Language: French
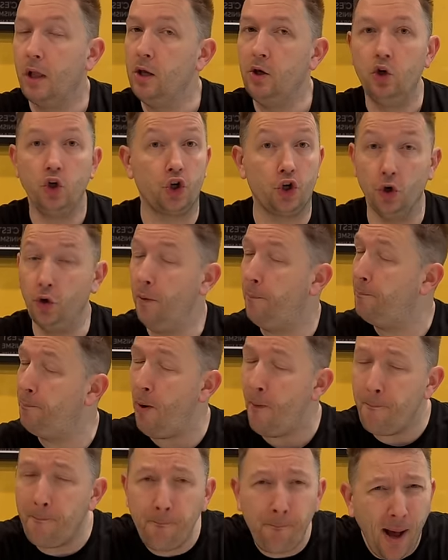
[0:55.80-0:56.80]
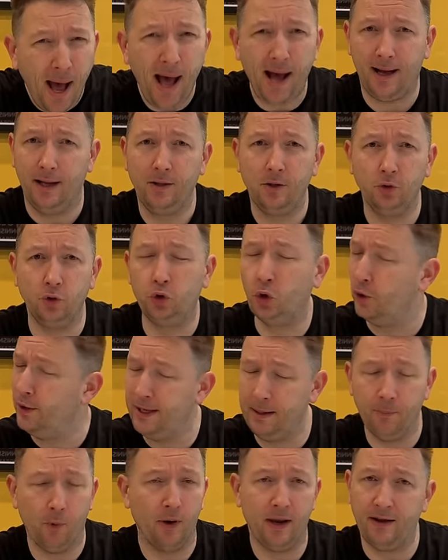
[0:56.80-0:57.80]
Je ne peux pas donner
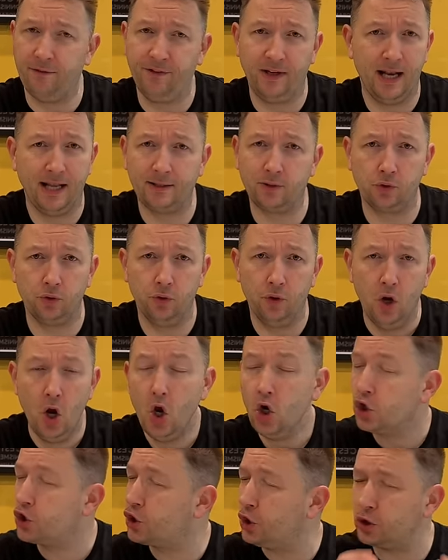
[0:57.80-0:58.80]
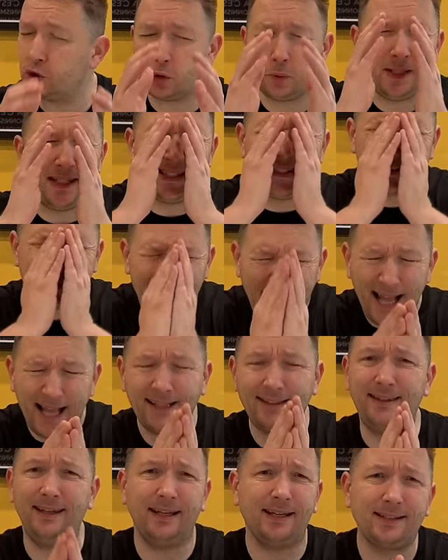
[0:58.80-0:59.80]
mon avis là-dessus. Je suis
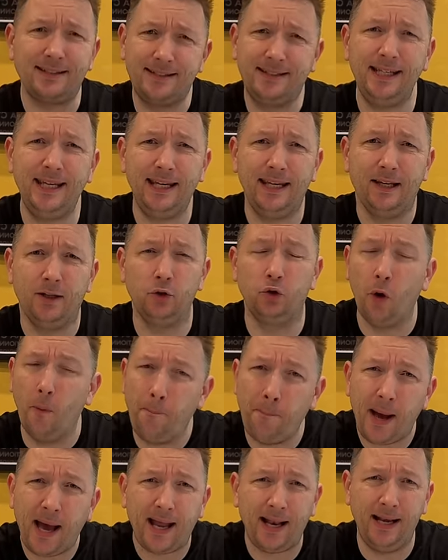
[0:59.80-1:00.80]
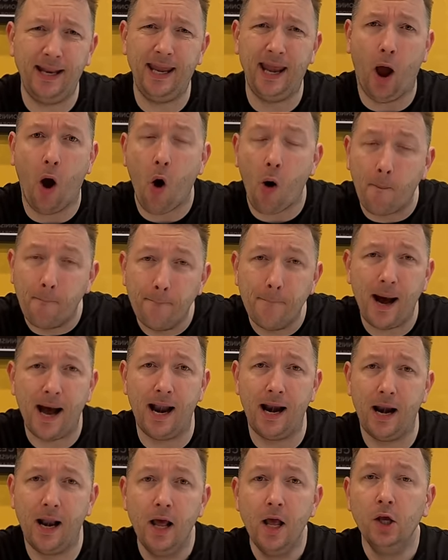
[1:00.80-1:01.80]
interdit de parler en
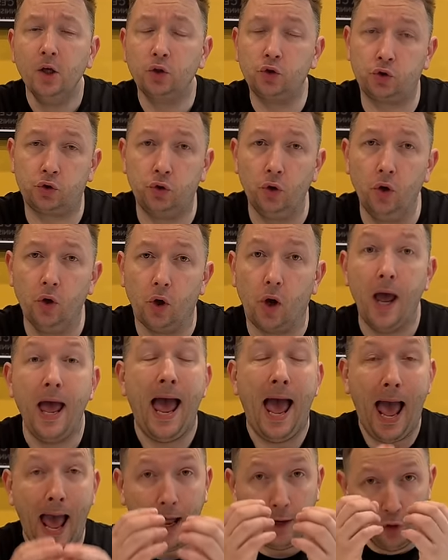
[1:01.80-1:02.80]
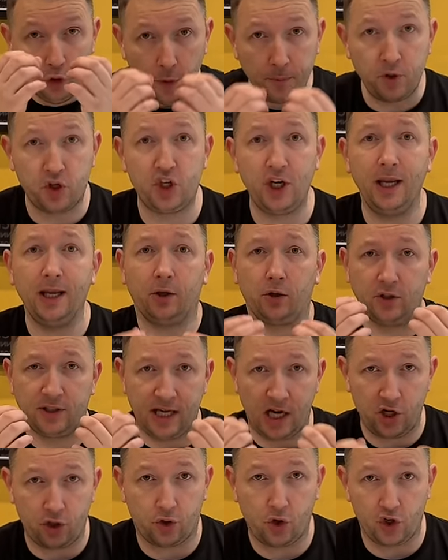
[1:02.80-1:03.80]
mal sur un objet que,
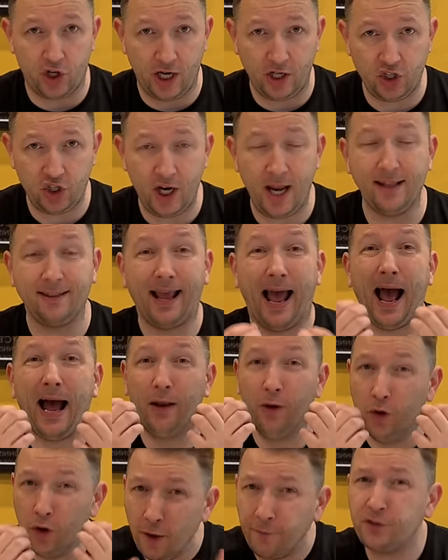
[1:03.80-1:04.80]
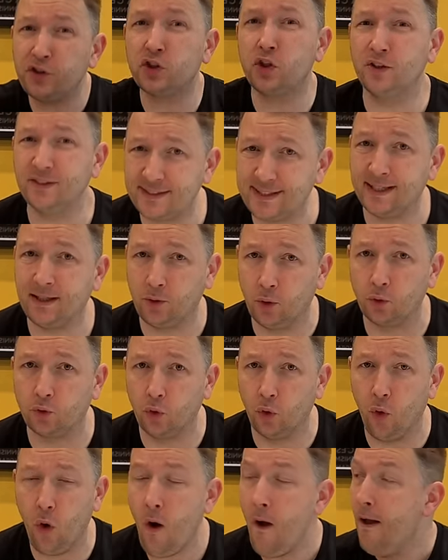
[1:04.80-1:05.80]
que j'achète à 950
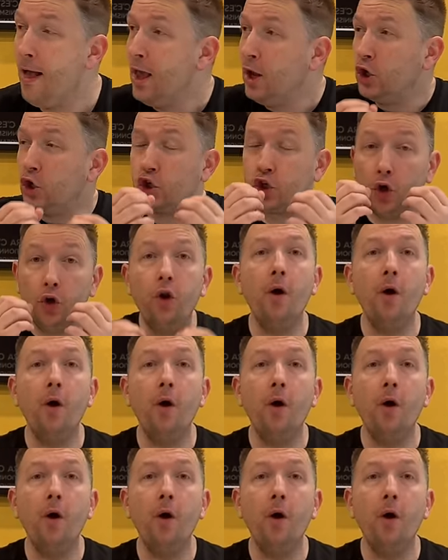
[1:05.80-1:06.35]
euros. Je ne